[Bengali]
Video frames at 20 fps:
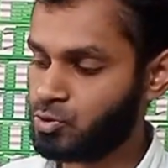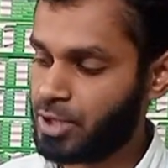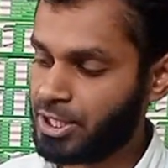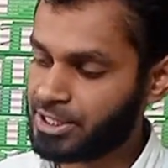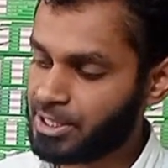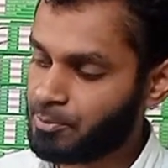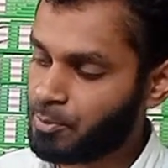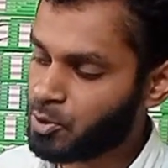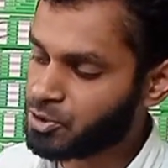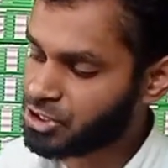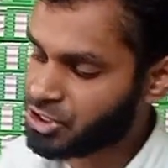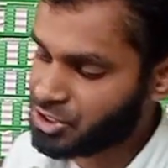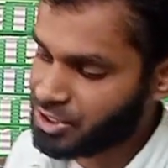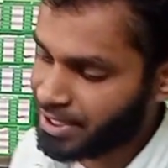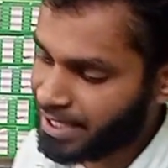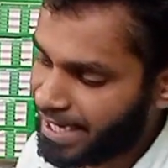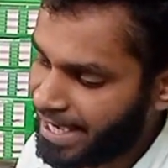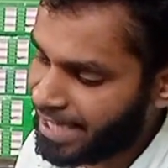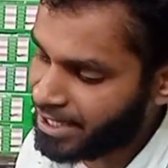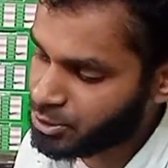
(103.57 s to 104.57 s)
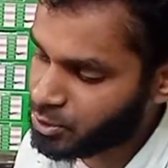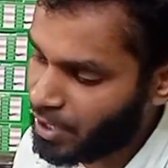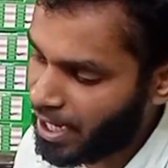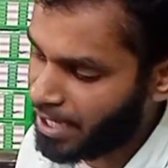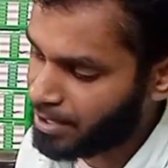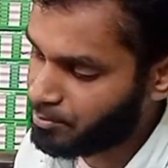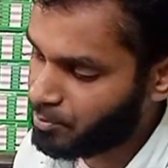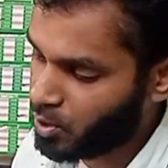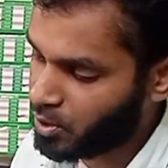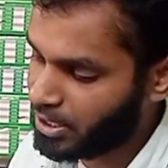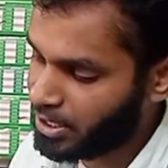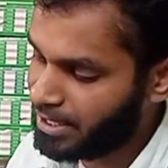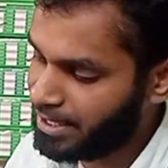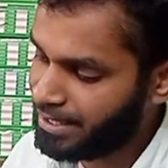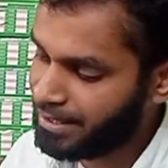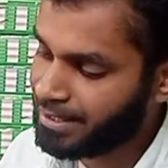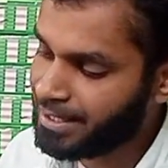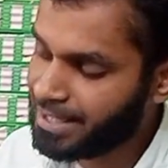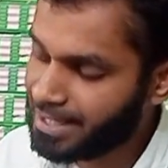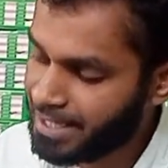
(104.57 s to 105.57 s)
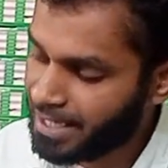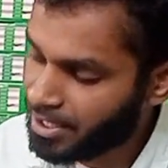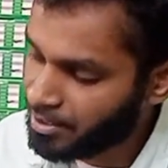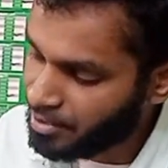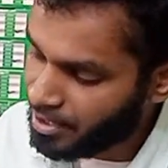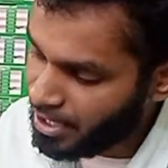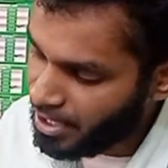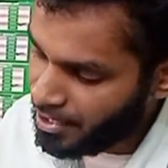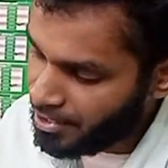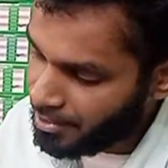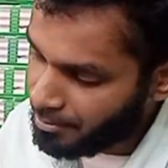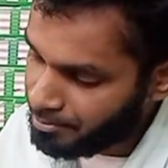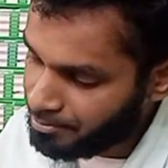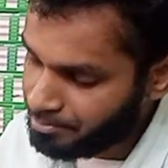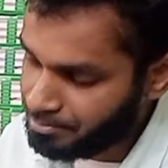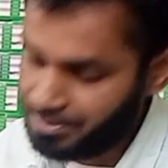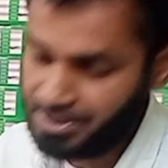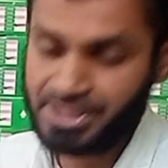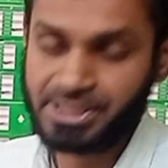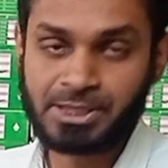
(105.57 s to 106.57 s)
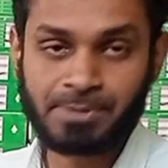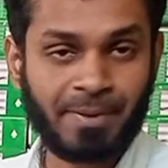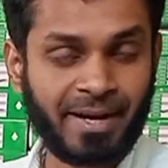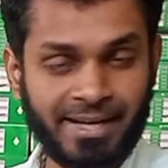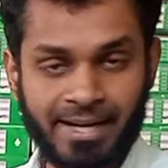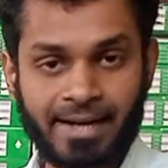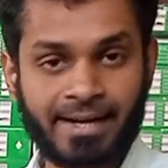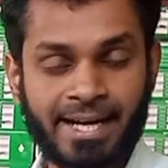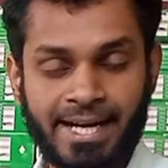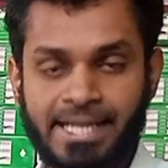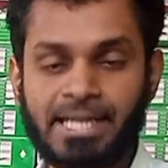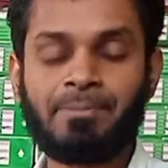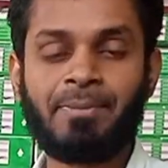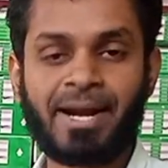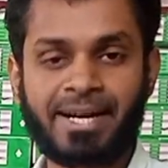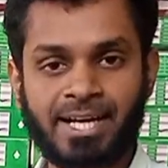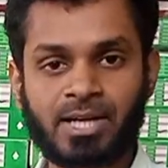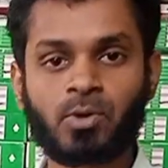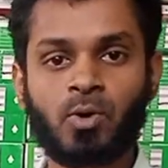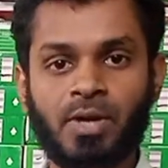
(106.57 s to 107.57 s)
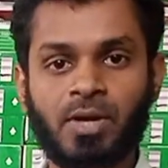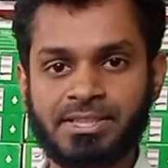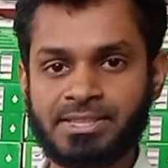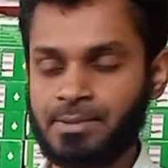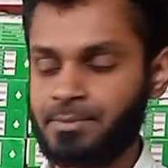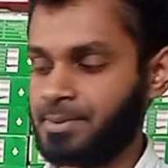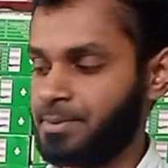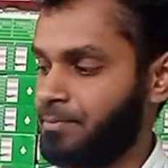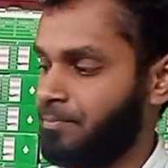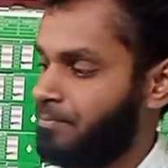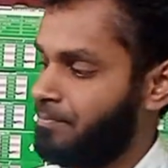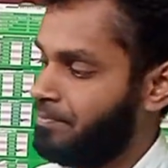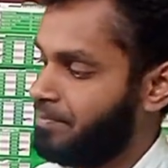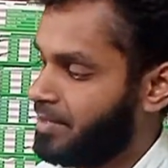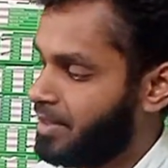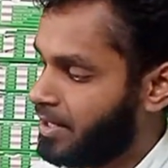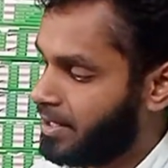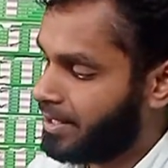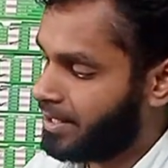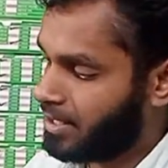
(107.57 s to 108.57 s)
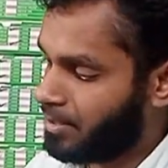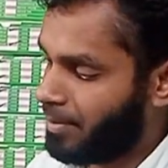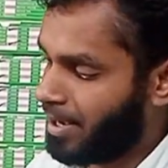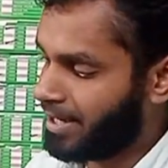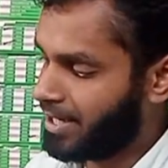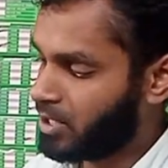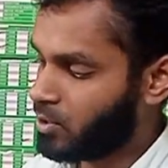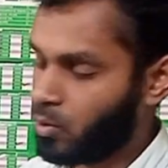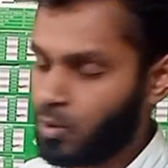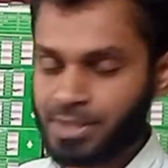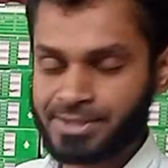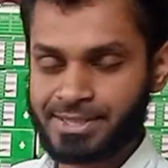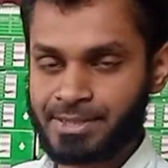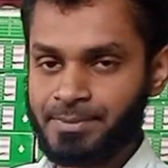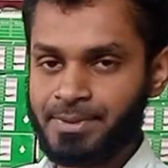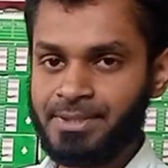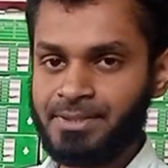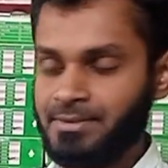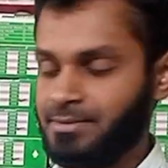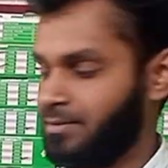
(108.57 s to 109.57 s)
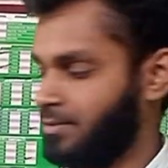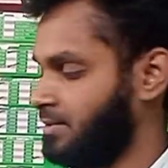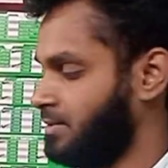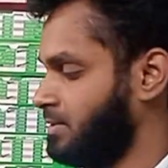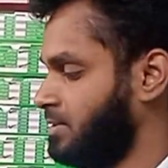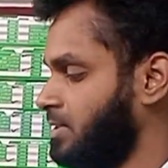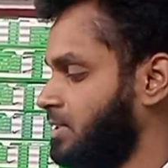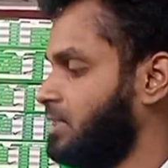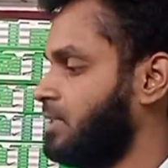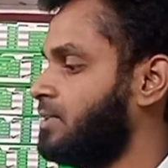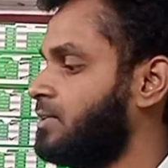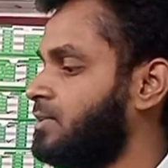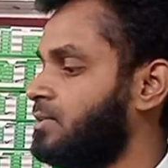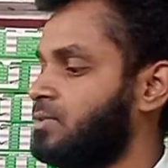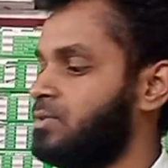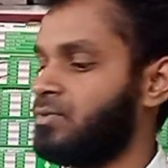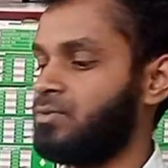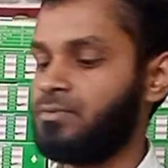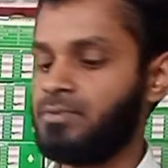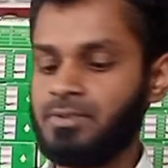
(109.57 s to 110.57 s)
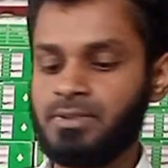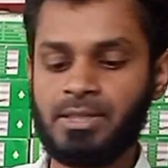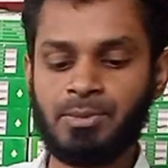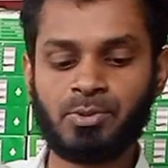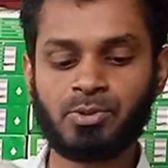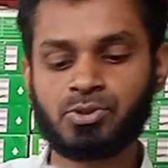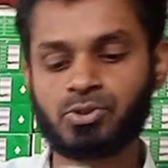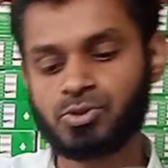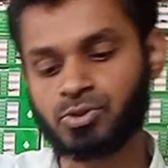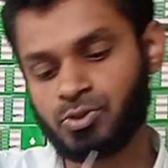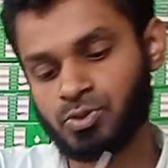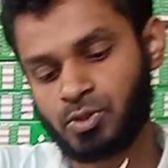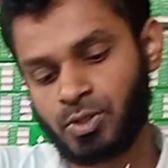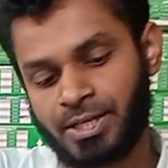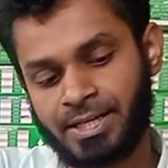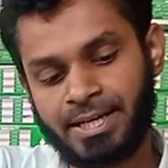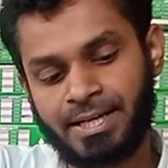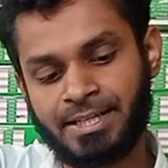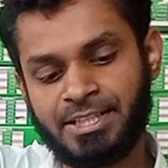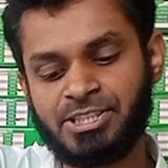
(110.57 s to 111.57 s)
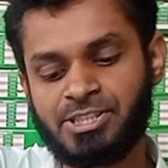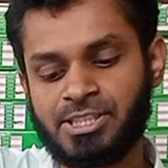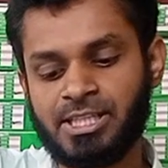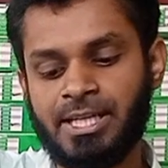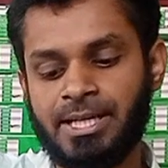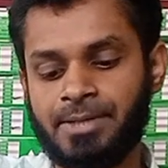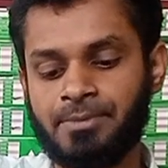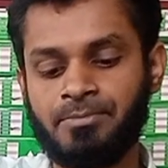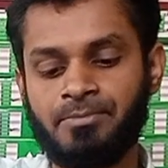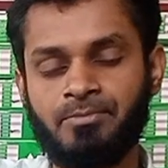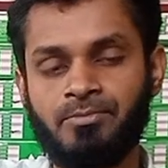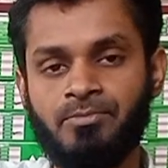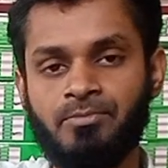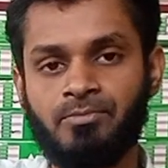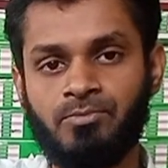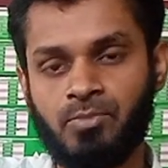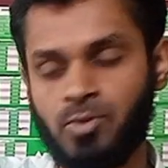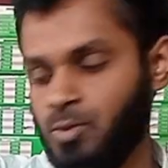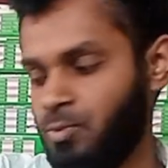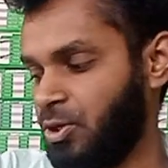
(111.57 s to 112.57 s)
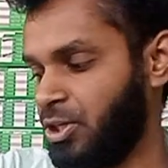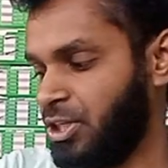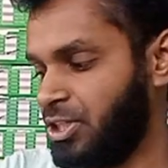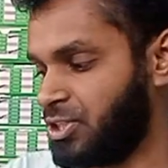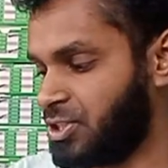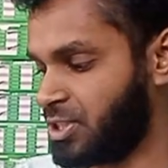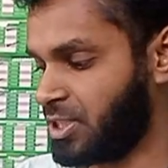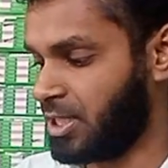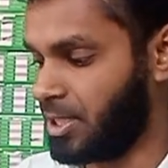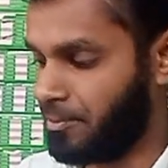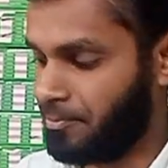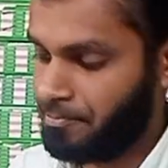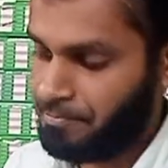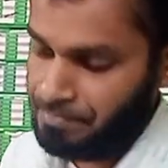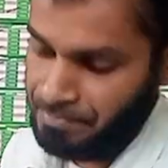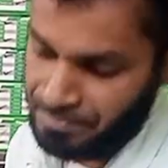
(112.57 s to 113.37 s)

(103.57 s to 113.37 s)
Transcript: দুই হাজার পঞ্চাশ টাকায় একশো আট মডেলের এটার ফিক্সড বান্নার না এটা বান্নার খোলা যাবে এটা বান্নার খোলা যাবে এবং সুন্দর এটার স্টিলের ফুলবডি স্টিল